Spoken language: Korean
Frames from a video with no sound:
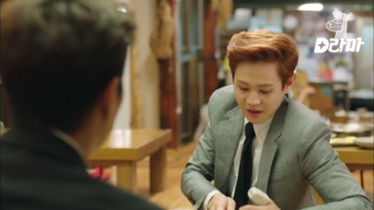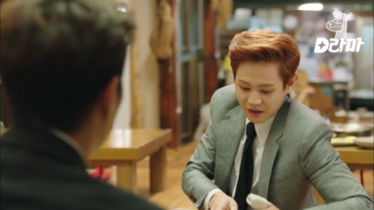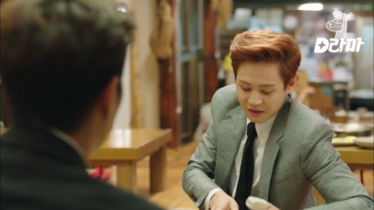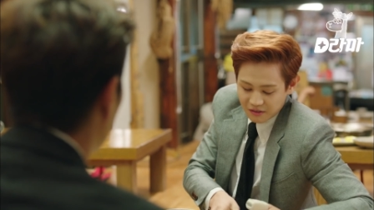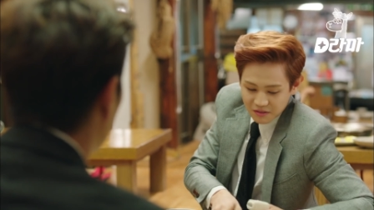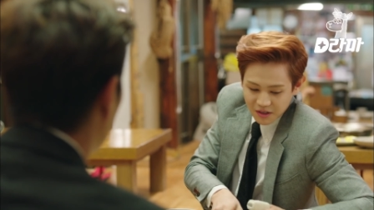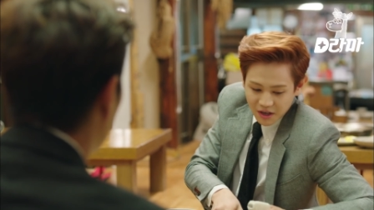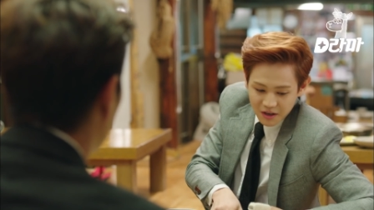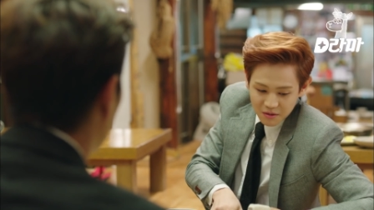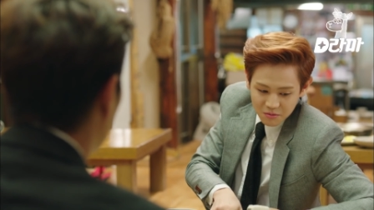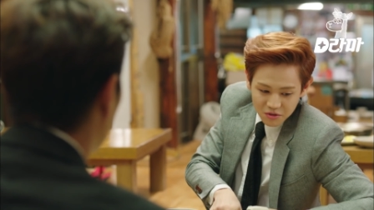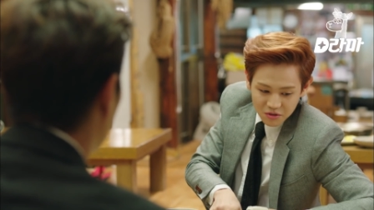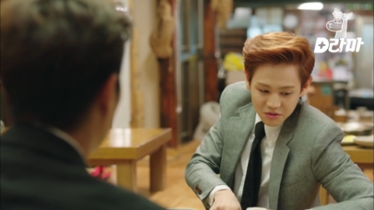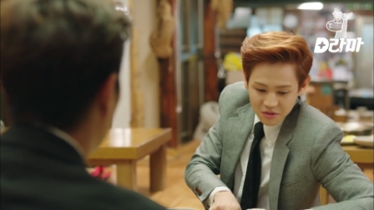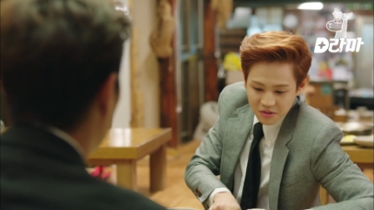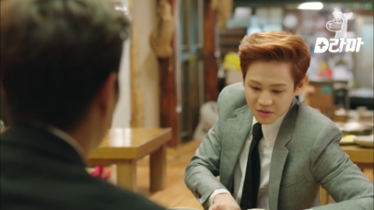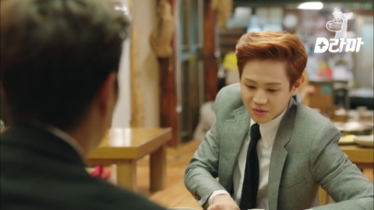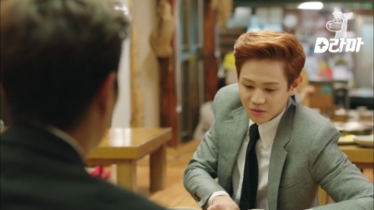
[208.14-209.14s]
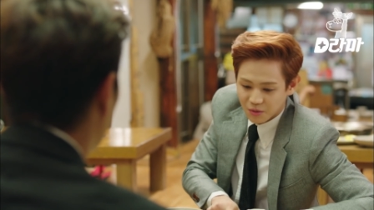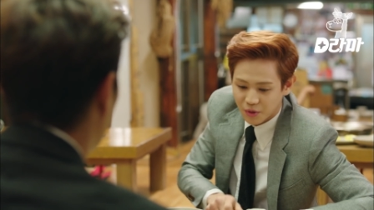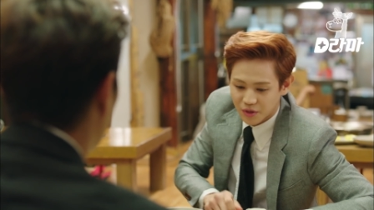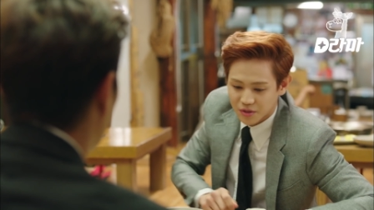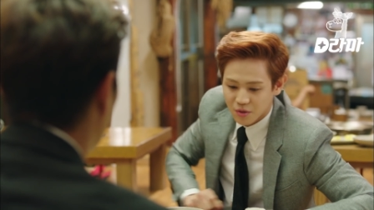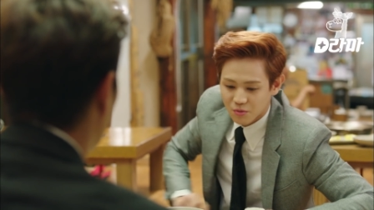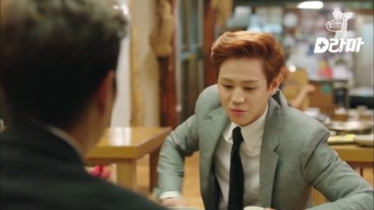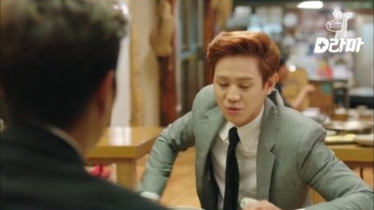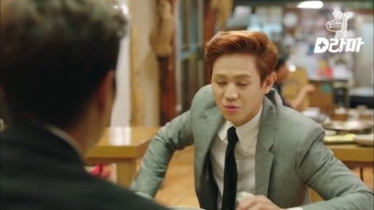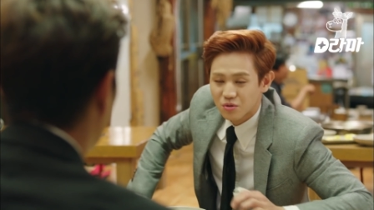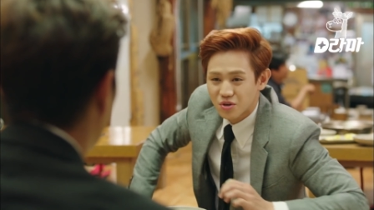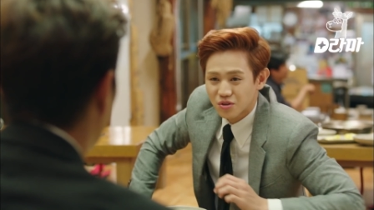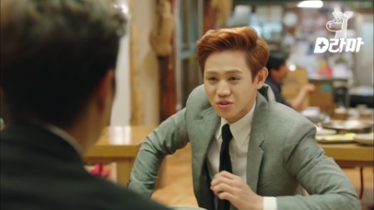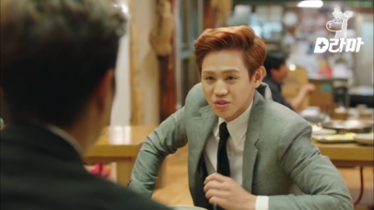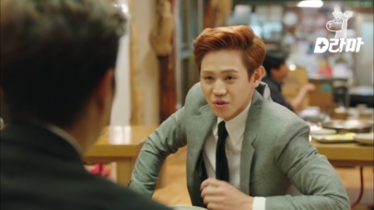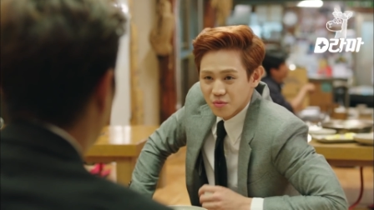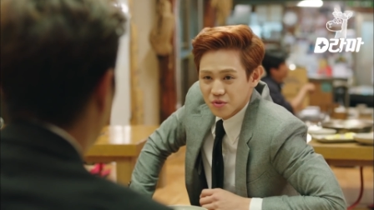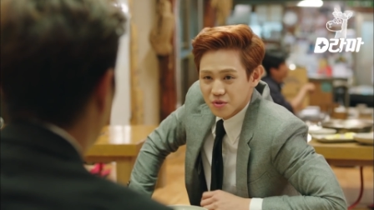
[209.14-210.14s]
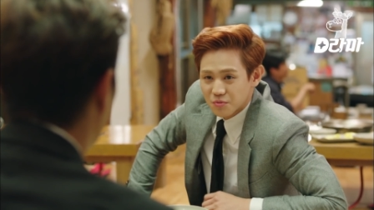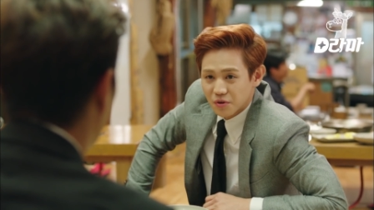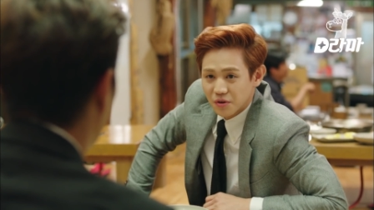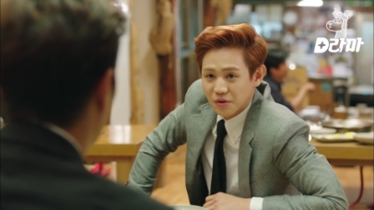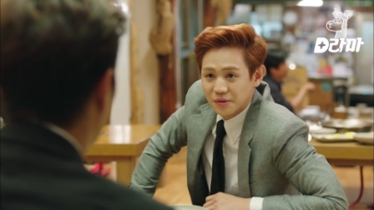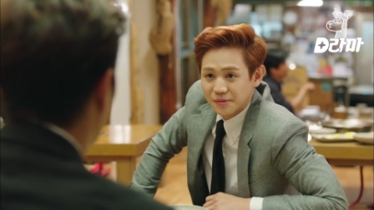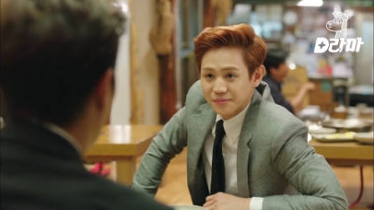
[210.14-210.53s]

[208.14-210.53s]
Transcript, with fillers: 아니 나야 뭐 회사 옮기고 정신 없지 뭐.